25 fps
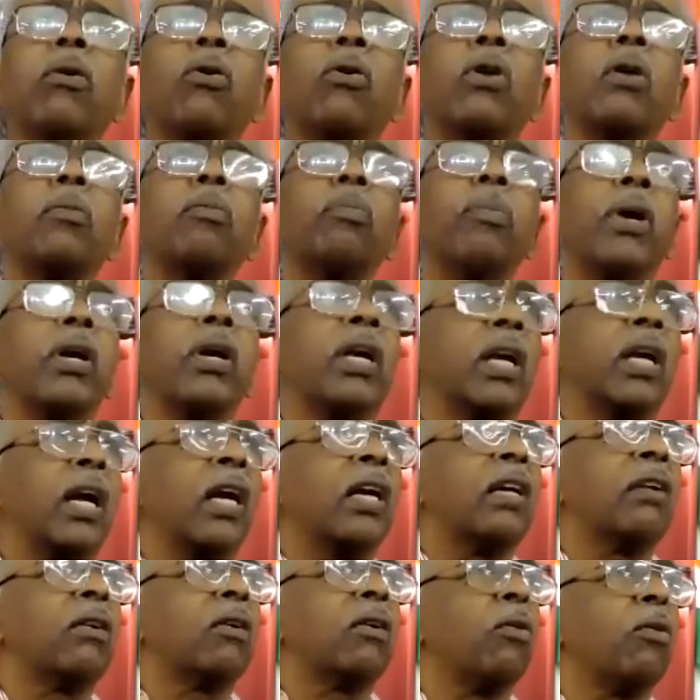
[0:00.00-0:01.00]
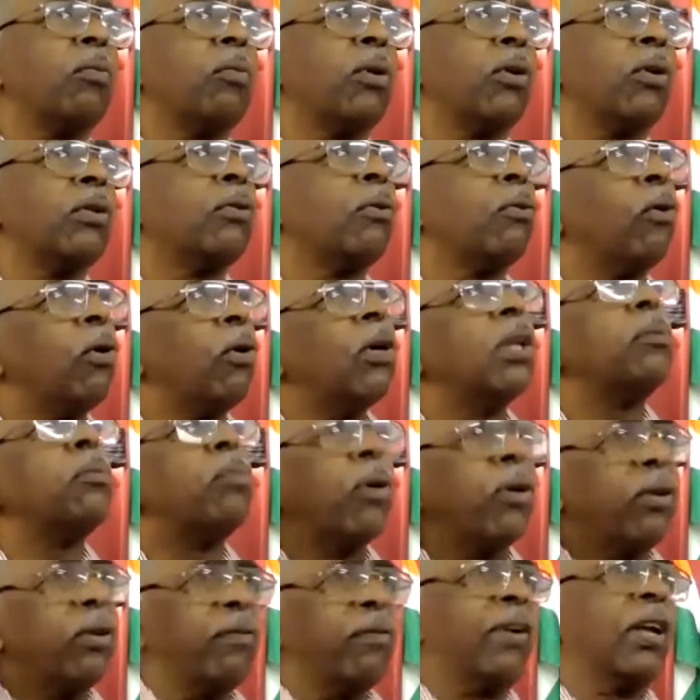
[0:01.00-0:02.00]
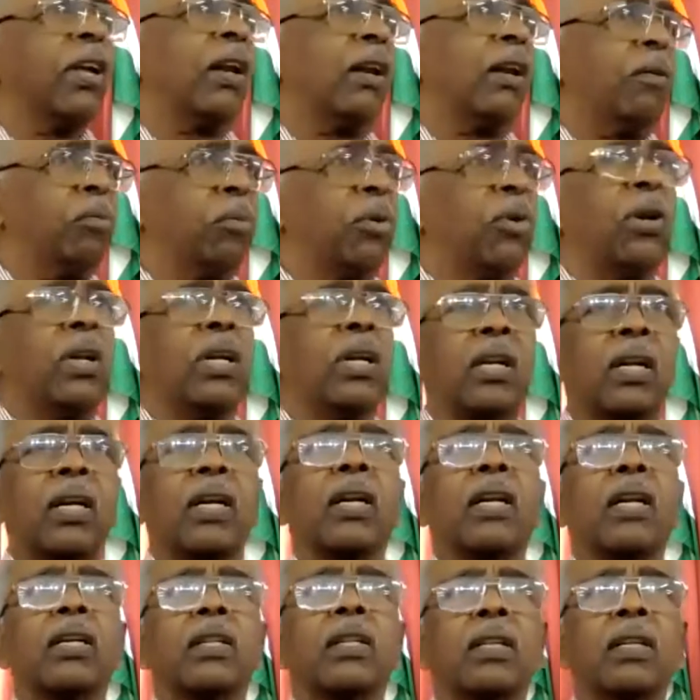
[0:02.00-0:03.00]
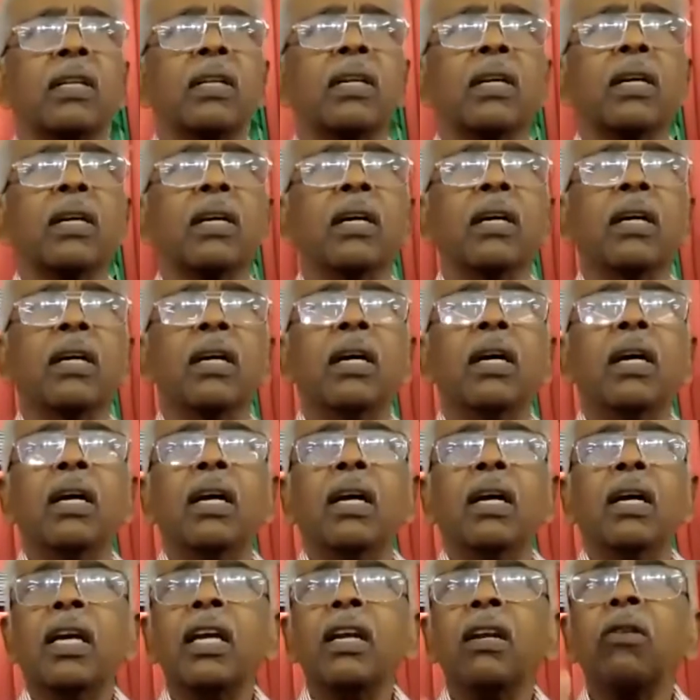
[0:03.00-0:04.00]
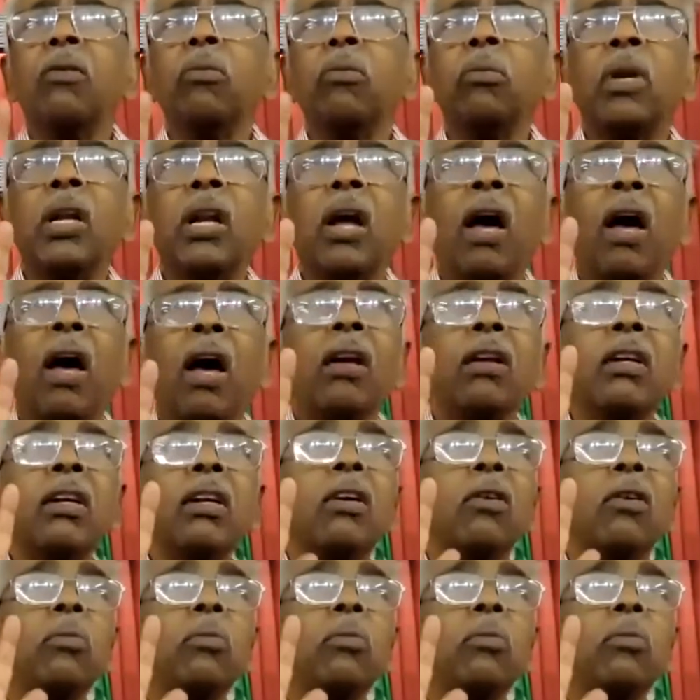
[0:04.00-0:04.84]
குறிப்பை கேட்கும்போது ஓடி போய்விடலாம் விடலாம் போல இருக்கிறது இன்னும் நான்கு